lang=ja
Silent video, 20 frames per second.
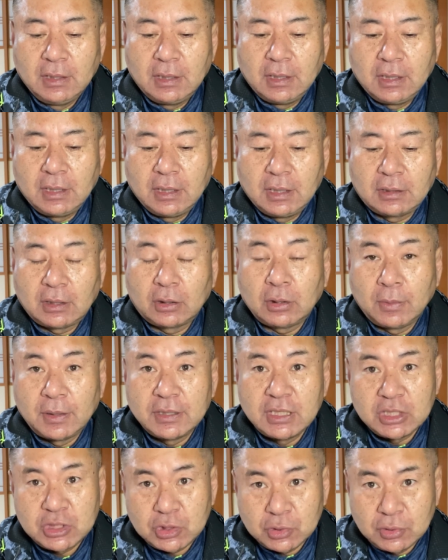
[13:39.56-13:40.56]
えー、例えば
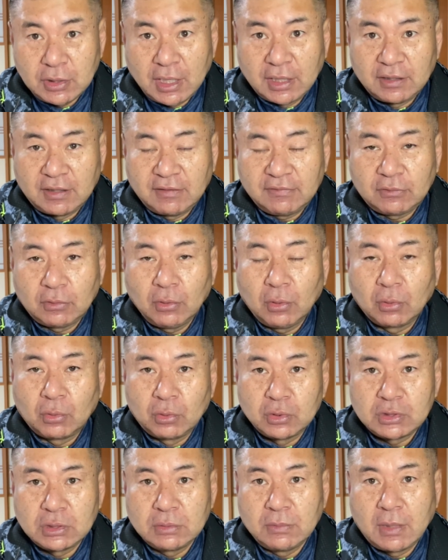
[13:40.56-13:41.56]
20年ですと
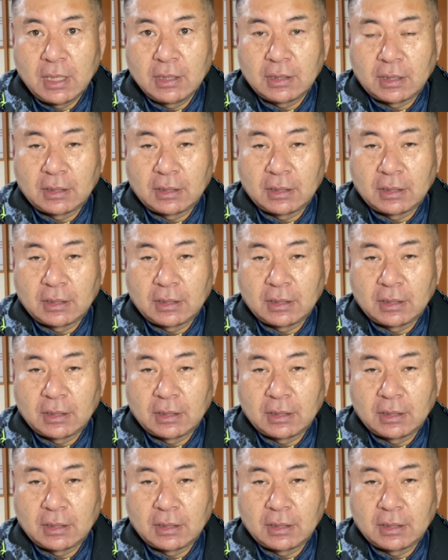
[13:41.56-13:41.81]
50万